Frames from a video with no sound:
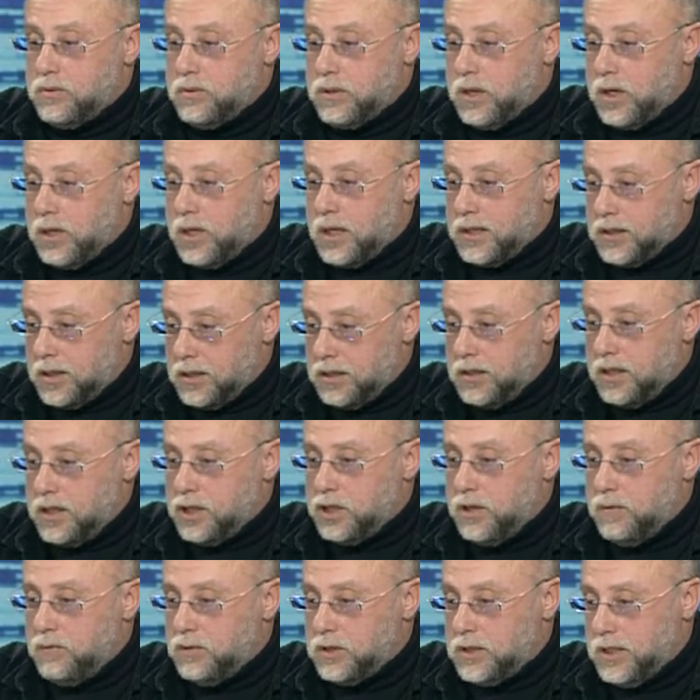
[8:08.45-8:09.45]
какая-то
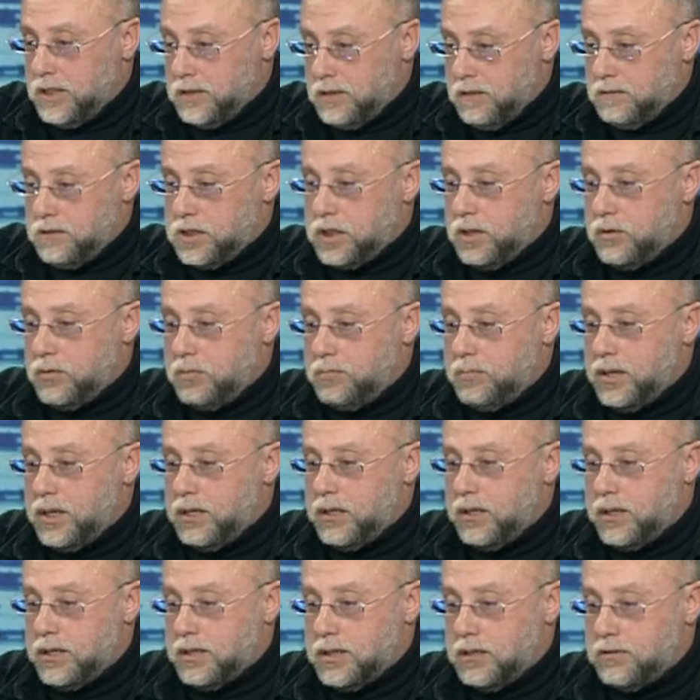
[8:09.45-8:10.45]
дача возле этого самого
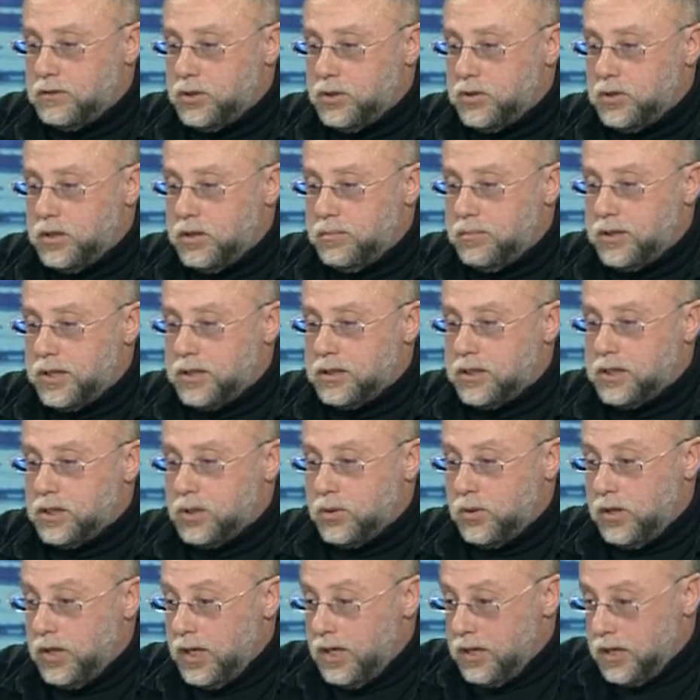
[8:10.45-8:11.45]
БК, где все это
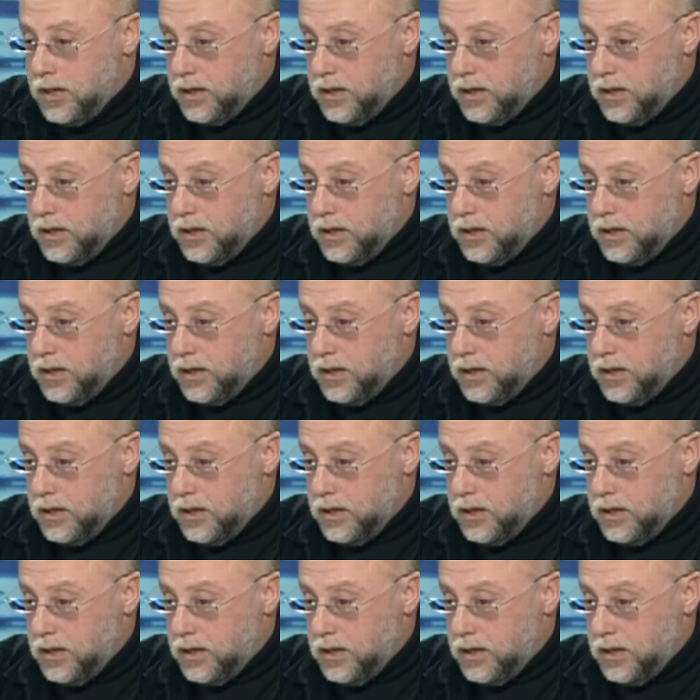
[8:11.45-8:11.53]
произошло.